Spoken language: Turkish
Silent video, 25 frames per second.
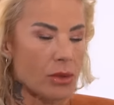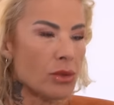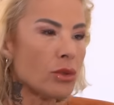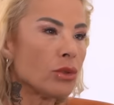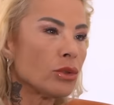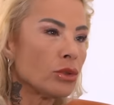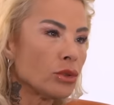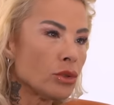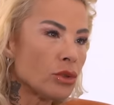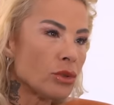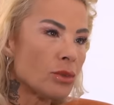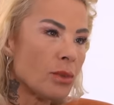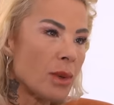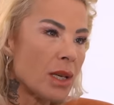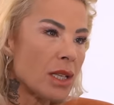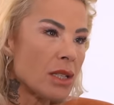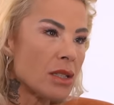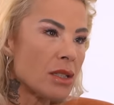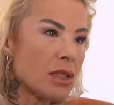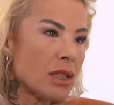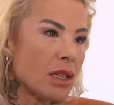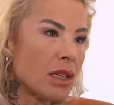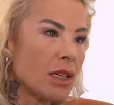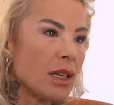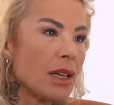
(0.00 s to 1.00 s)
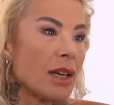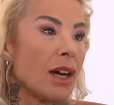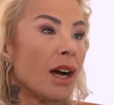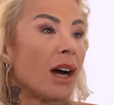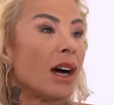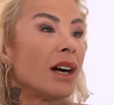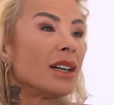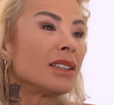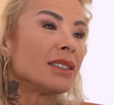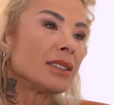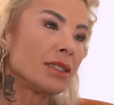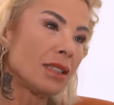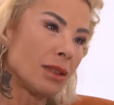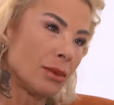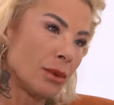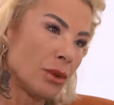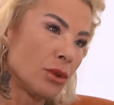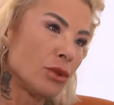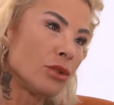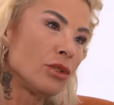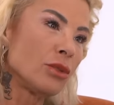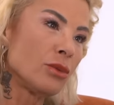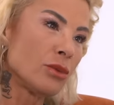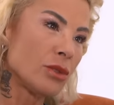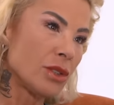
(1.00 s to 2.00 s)
Şimdi 35 hmm. artık ama
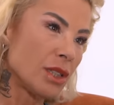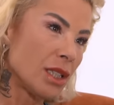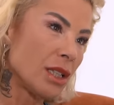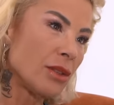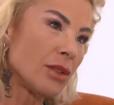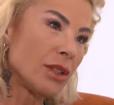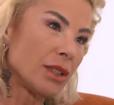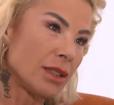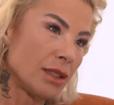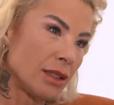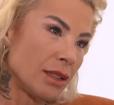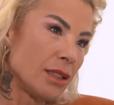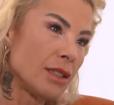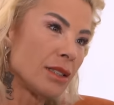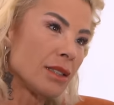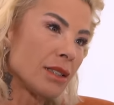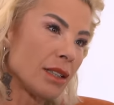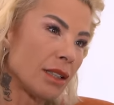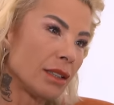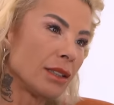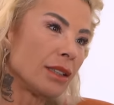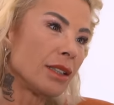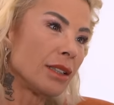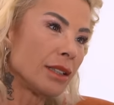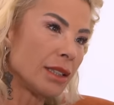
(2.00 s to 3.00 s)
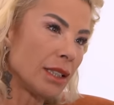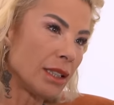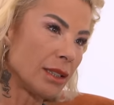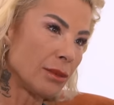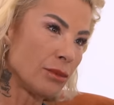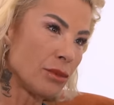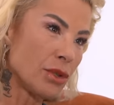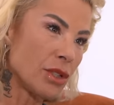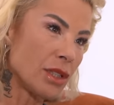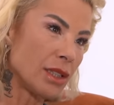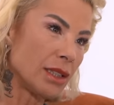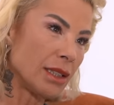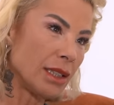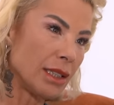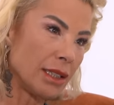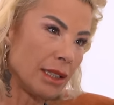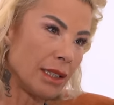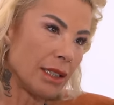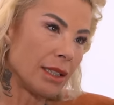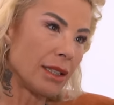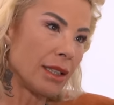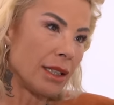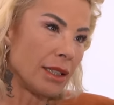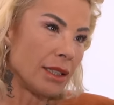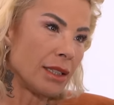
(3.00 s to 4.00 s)
günümüzde evet insanlar 70'inde
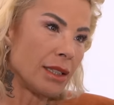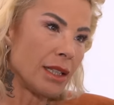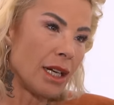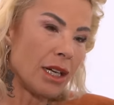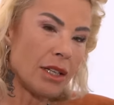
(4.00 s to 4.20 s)
de yani evet.